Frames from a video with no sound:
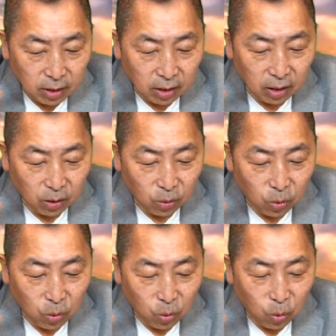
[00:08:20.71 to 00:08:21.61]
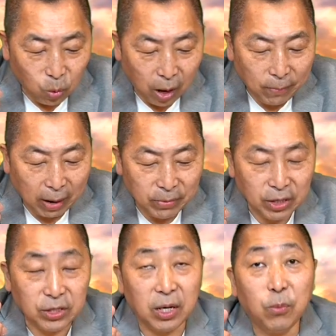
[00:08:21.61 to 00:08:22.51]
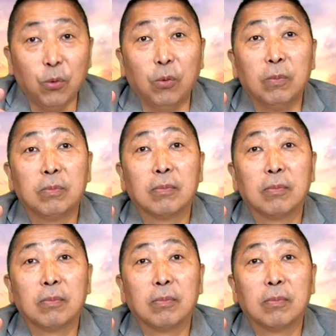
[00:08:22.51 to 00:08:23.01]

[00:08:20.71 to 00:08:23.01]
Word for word: 呃五花八门的节目，